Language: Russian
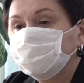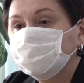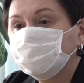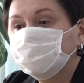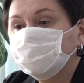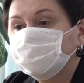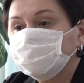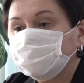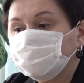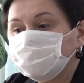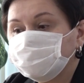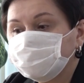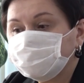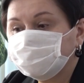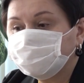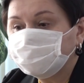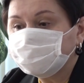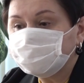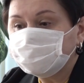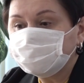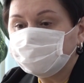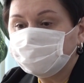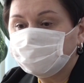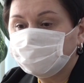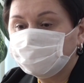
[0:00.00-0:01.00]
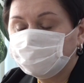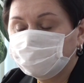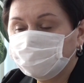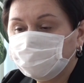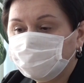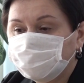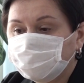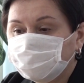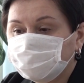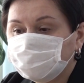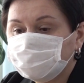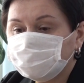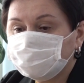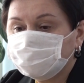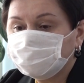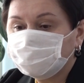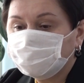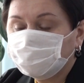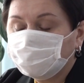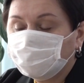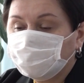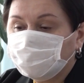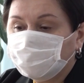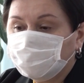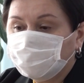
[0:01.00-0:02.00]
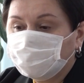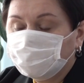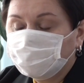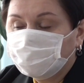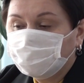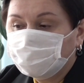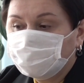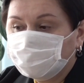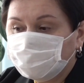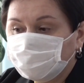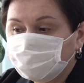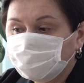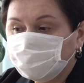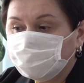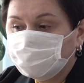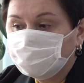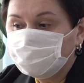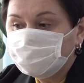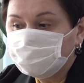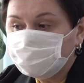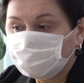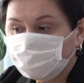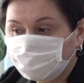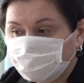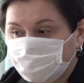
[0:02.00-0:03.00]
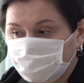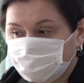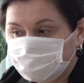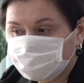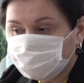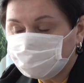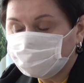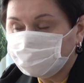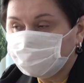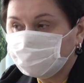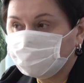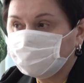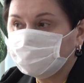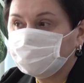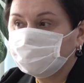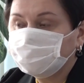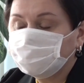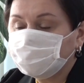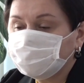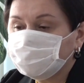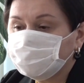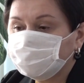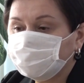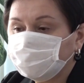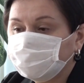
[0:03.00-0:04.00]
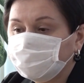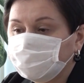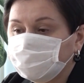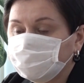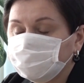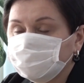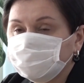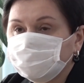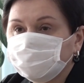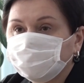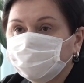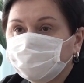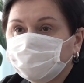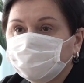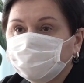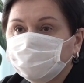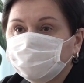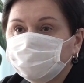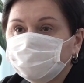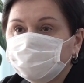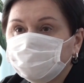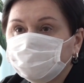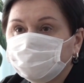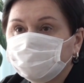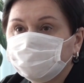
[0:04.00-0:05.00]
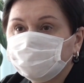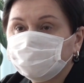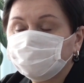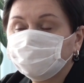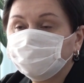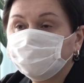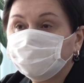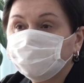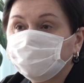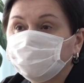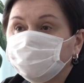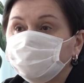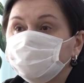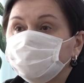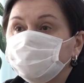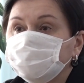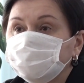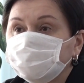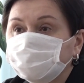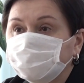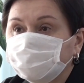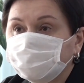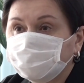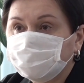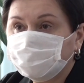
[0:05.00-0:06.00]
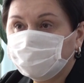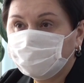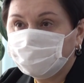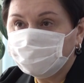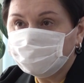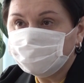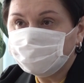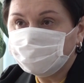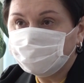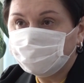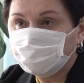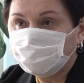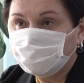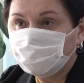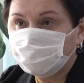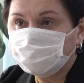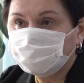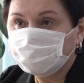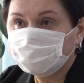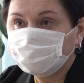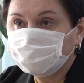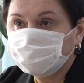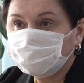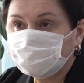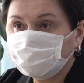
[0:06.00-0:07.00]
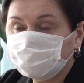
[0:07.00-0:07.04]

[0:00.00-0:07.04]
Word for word: Такие тоже пациенты есть. Но еще в, нашем, в нашей больнице проходят принудительное лечение